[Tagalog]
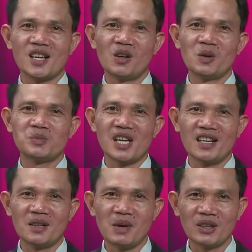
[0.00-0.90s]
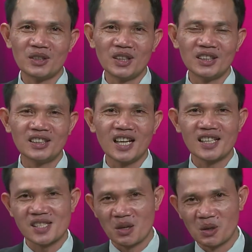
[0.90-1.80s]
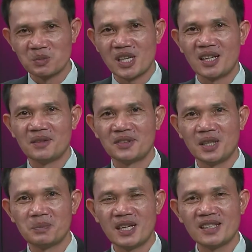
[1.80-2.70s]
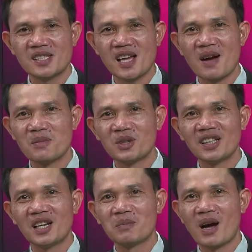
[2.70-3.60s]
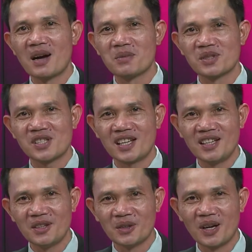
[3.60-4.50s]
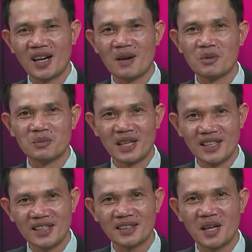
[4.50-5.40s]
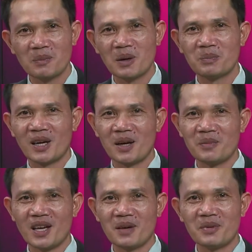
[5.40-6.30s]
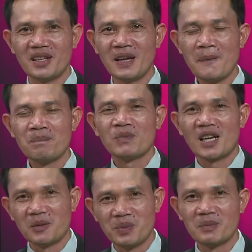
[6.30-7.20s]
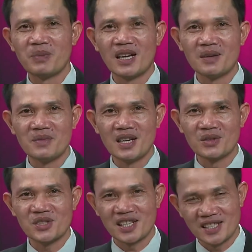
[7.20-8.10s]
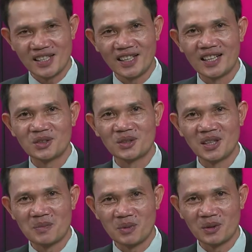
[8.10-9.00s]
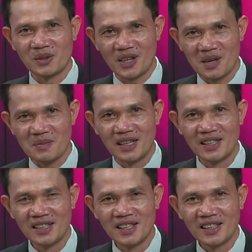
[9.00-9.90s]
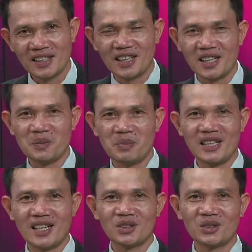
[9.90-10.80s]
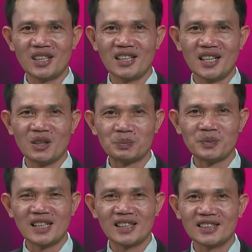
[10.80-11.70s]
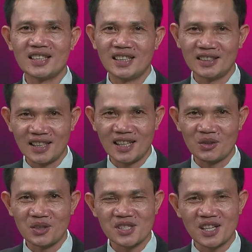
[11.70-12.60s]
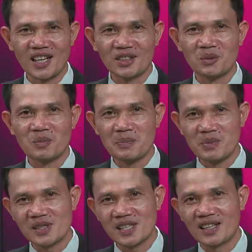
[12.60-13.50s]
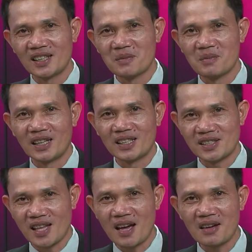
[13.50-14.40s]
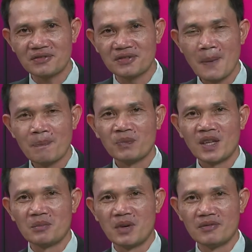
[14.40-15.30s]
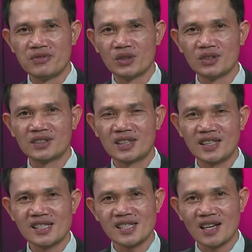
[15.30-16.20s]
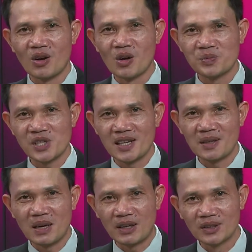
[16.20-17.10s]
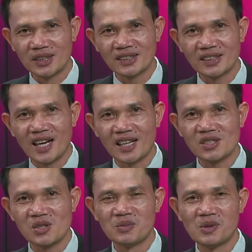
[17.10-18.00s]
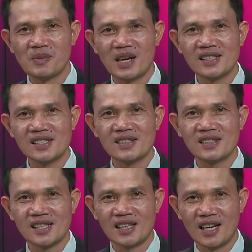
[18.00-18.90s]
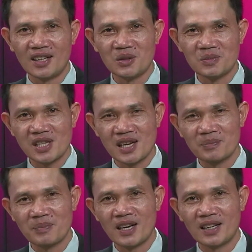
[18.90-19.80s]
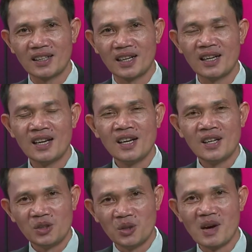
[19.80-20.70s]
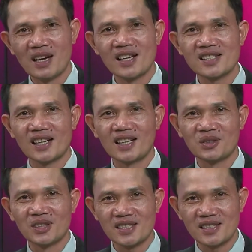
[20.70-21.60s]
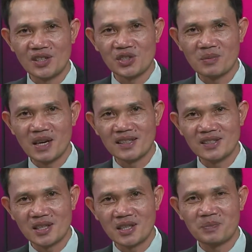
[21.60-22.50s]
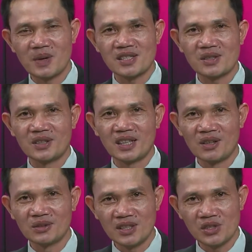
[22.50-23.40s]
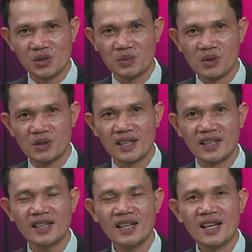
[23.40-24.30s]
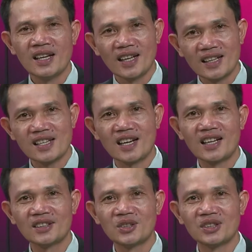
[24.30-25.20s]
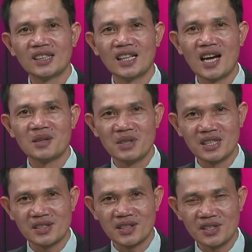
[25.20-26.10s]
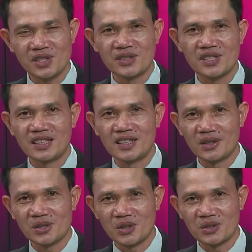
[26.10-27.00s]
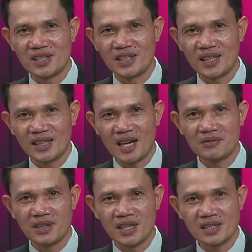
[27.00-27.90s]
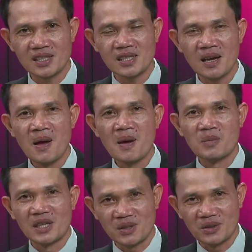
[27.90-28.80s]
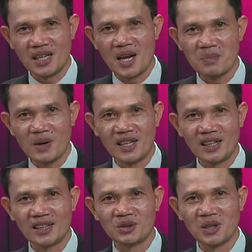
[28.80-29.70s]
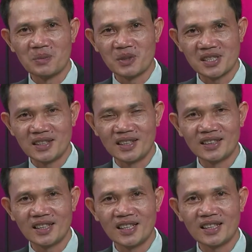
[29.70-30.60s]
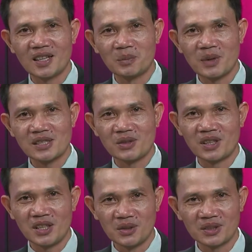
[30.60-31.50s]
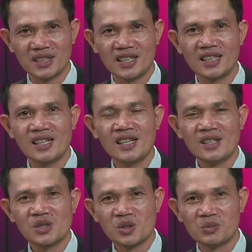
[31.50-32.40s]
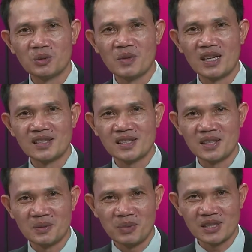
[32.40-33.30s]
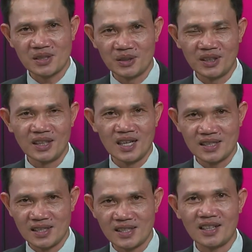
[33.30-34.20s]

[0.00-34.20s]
Hope Channel Bacolod kag sa Hope Channel Philippines amon ginapaabot sa inyo ang amon mainit nga pagpangabi-abi kag pagpanamyaw sa sining aton nga programa. Ginakalipay naton nga ginaupdan kata kita karon sa aton mapisan nga mga staff kag mga volunteers ang Hope Channel Bacolod kag subong man sa idalom sang pag uh, dumala sang aton nga station manager Pastor Gaudencio Boke kag sang aton nga administration sang Negros Occidental Conference Pastor Inapan ng aton nga presidente kag Pastor Quijote subong man si Pastor uh, ah, Cesar